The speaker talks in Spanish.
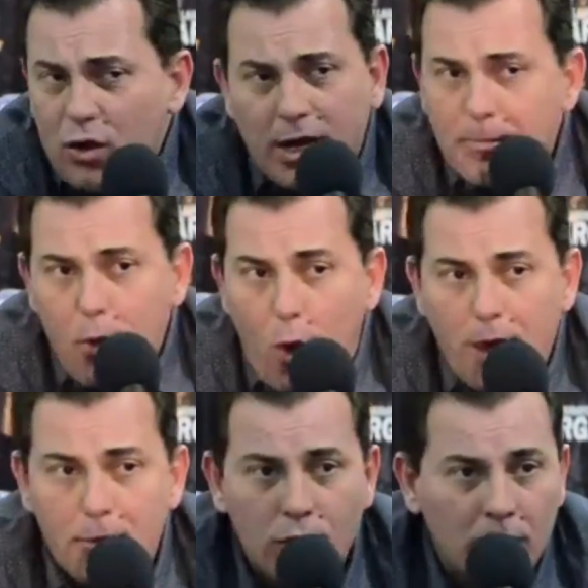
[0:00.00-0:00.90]
en que
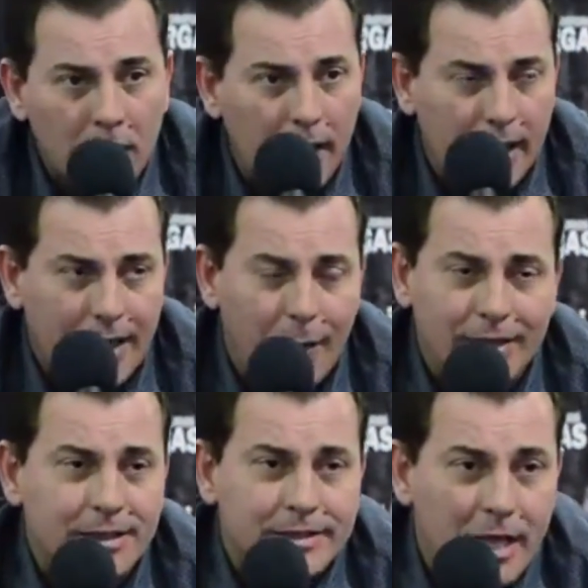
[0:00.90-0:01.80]
podemos, en que
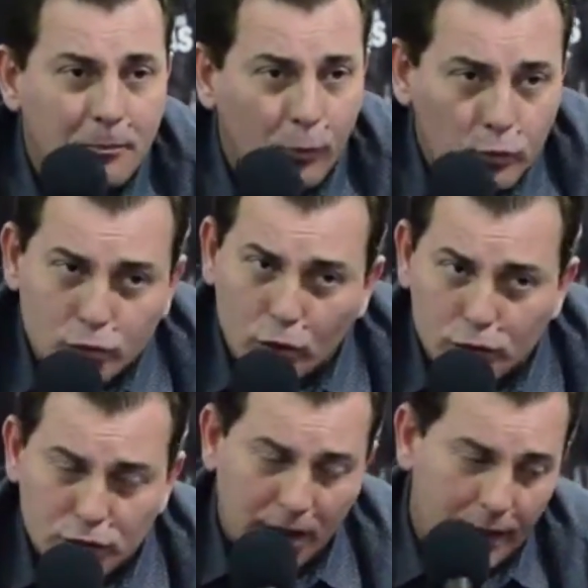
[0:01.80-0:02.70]
26 puntos,
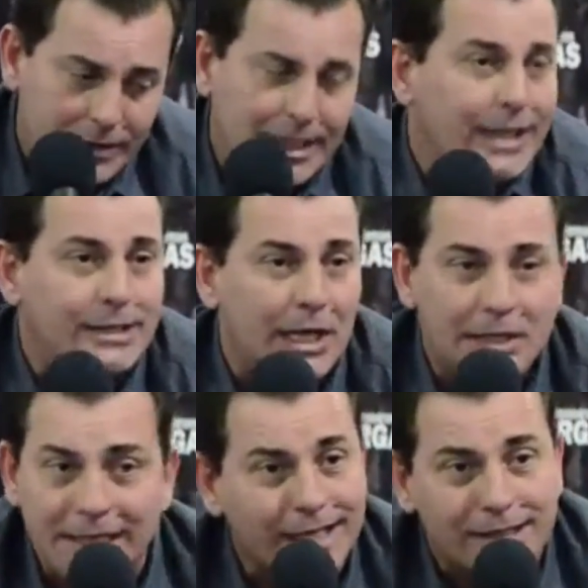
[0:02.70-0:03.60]
si revisas la
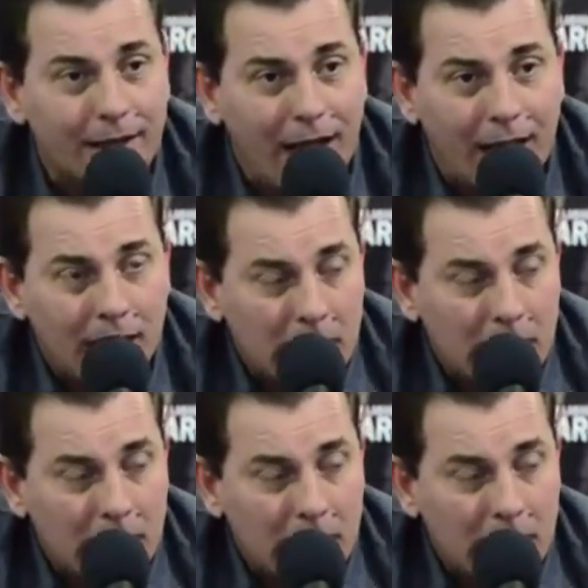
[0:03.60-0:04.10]
estadística, te da,